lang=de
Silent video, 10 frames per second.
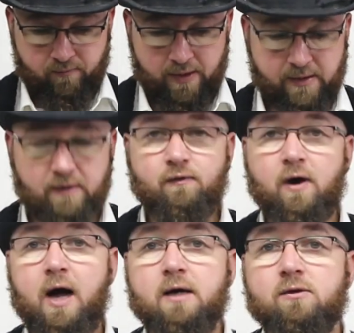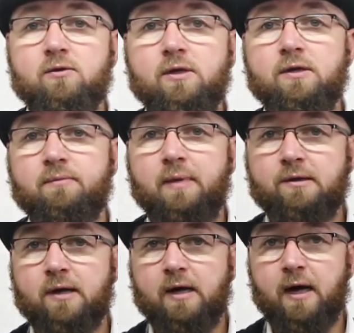wenn ihr Fragen zu diesen
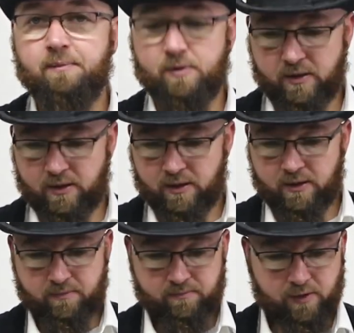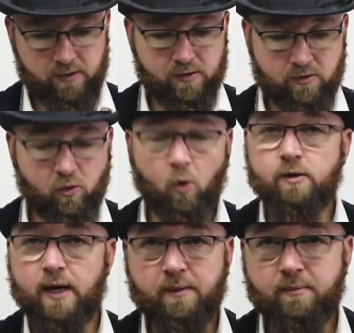Messern habt, ähm, das sind
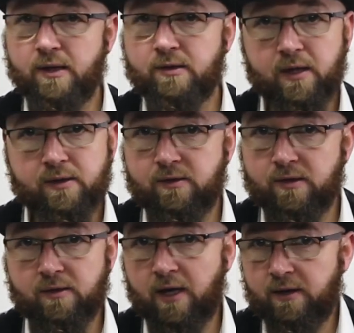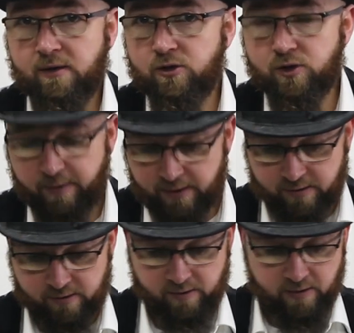No-Name-Messer, die sind
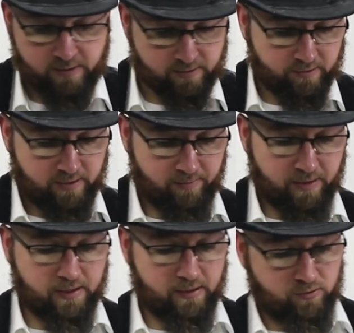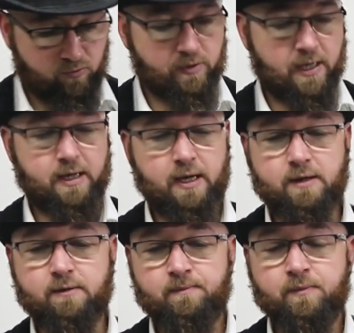handgeschmiedet. Das kann man ganz gut
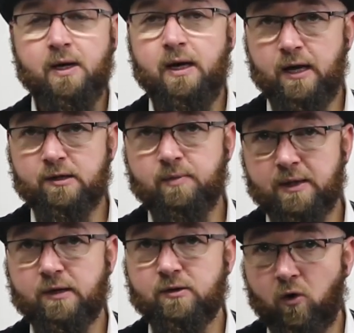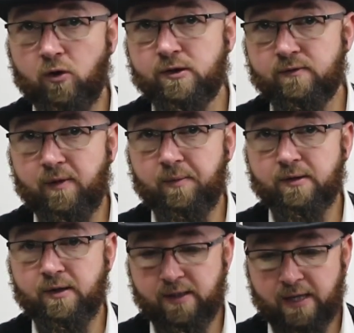erkennen. Erstmal, dass sie rosten, wenn man
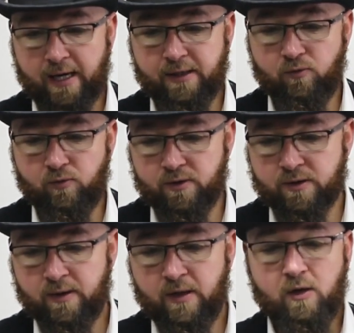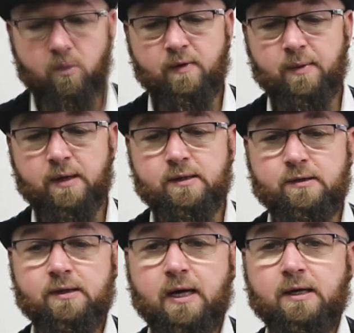sie nicht einölt. Und wenn man, die
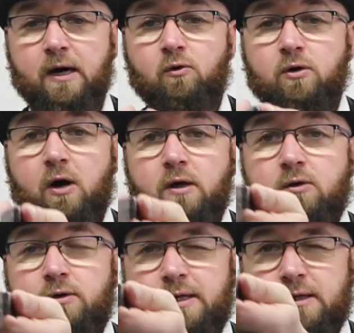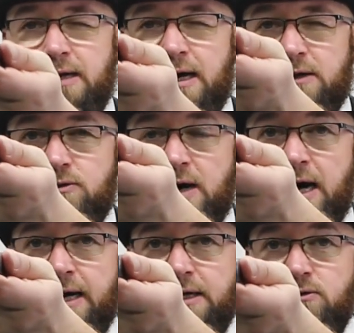sind einen halt auch nicht zu
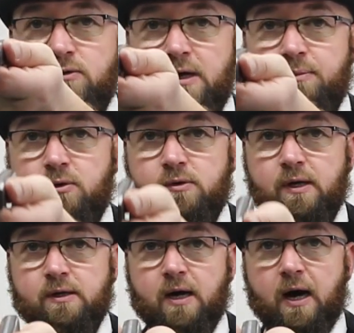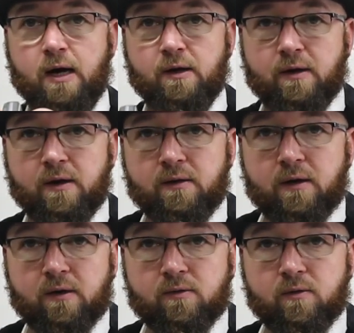100% gerade. Ne?
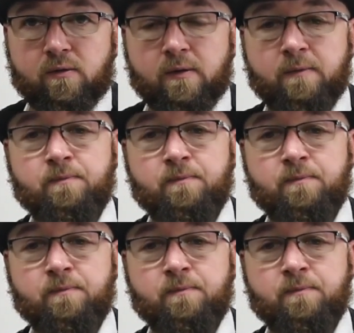Also